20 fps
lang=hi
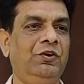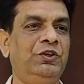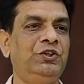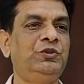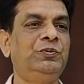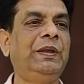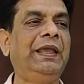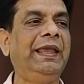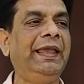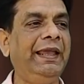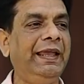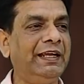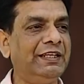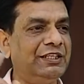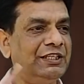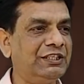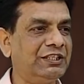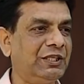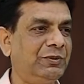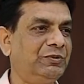और इसमें एक
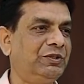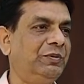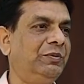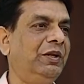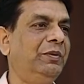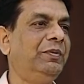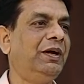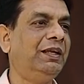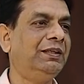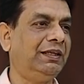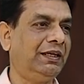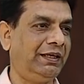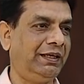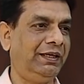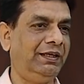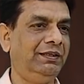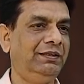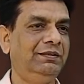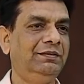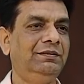चीज सबसे बड़ी बाधा
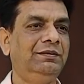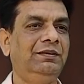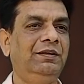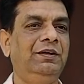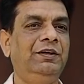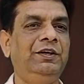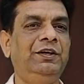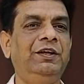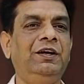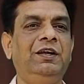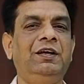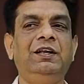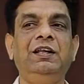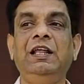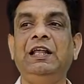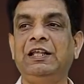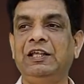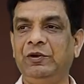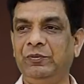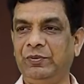है डर
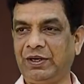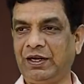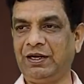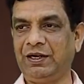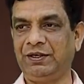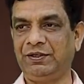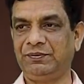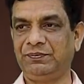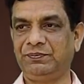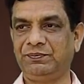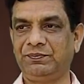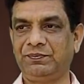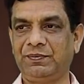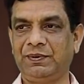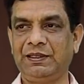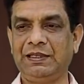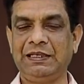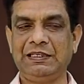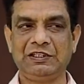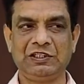घबराहट
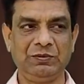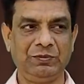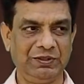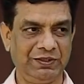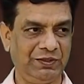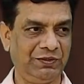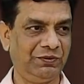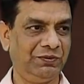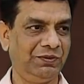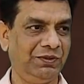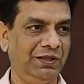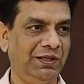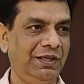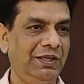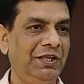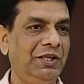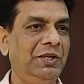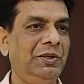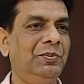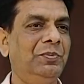समझ रहे हो
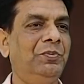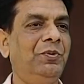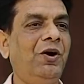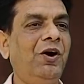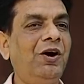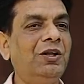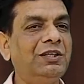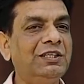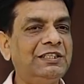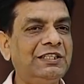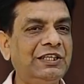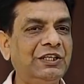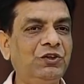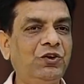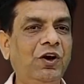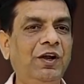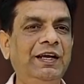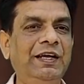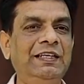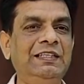बहुत अच्छी
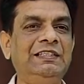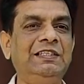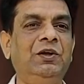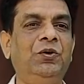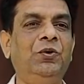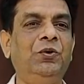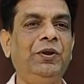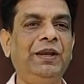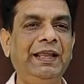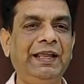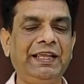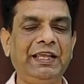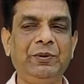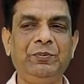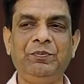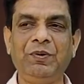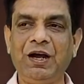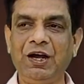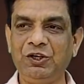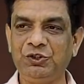क्वालिटीज होने के
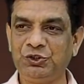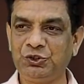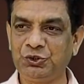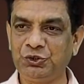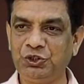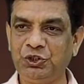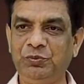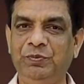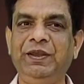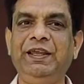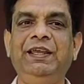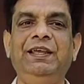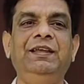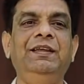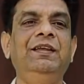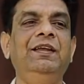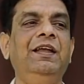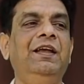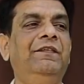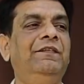बावजूद भी
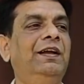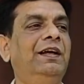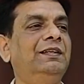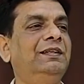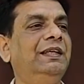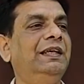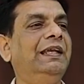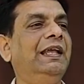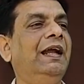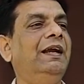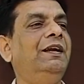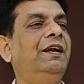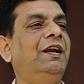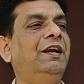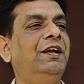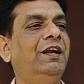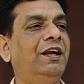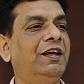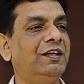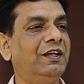व्यक्ति के अंदर
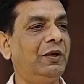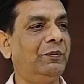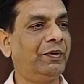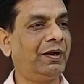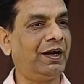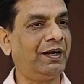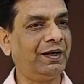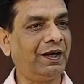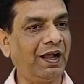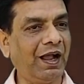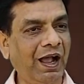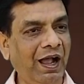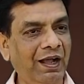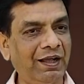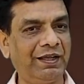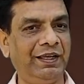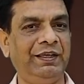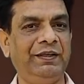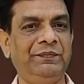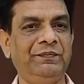डर घबराहट आ
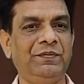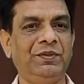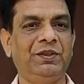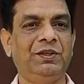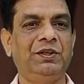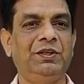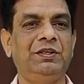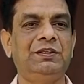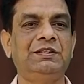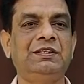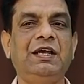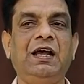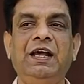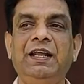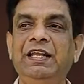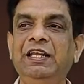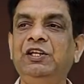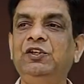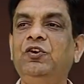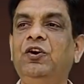गई
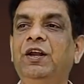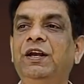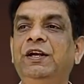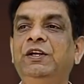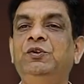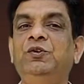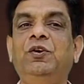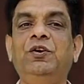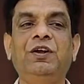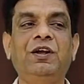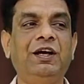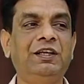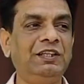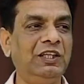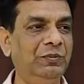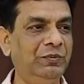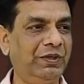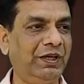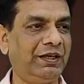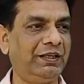सारी क्वालिटी को
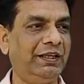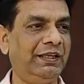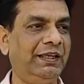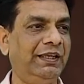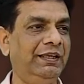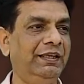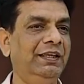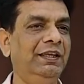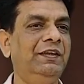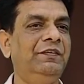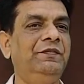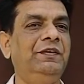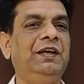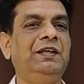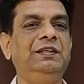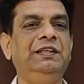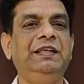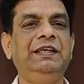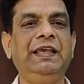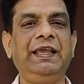खत्म कर देगी
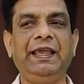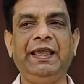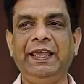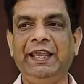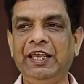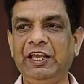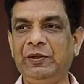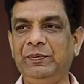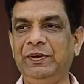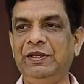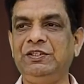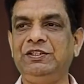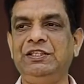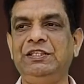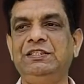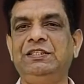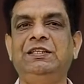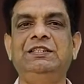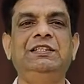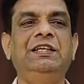व्यक्ति की एक भी
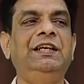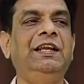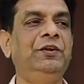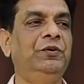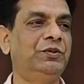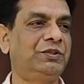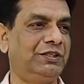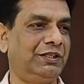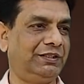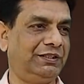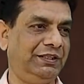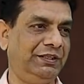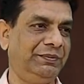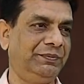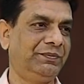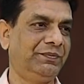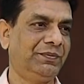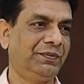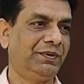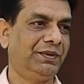चीज अच्छी नहीं हो सकती है